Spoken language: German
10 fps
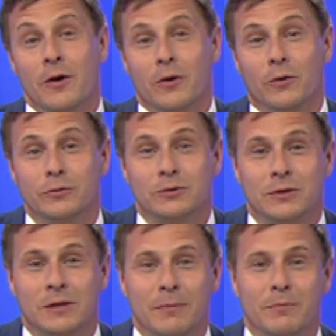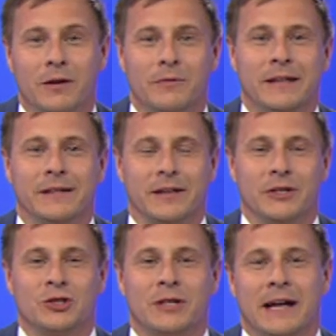und dem wegen
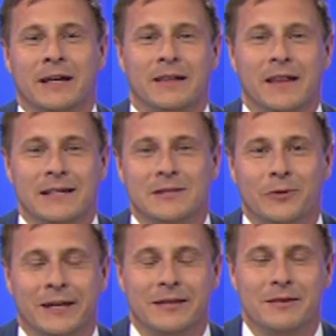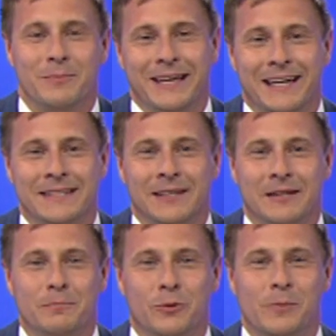der starken Leistungen
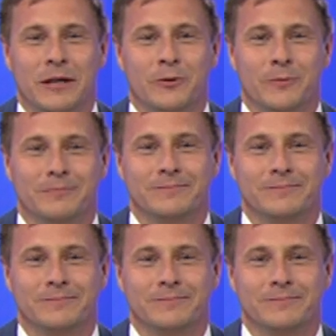begeisterten Publikum.